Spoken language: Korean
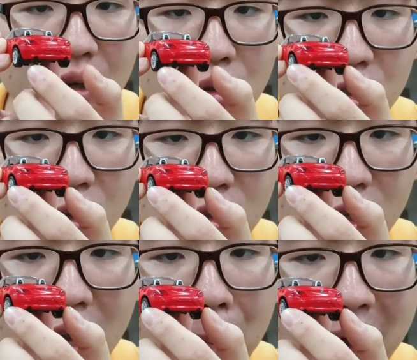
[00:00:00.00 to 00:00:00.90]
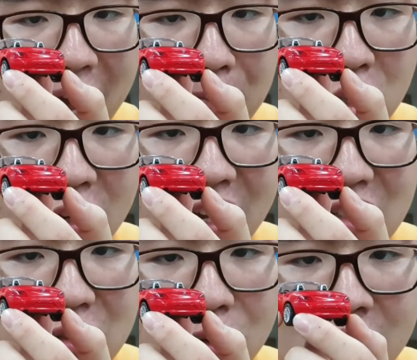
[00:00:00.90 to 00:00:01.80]
그리고 적절한 마감
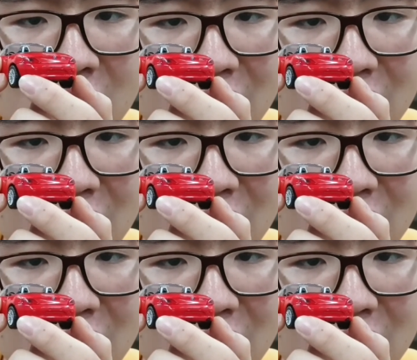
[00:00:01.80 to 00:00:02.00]
처리까지도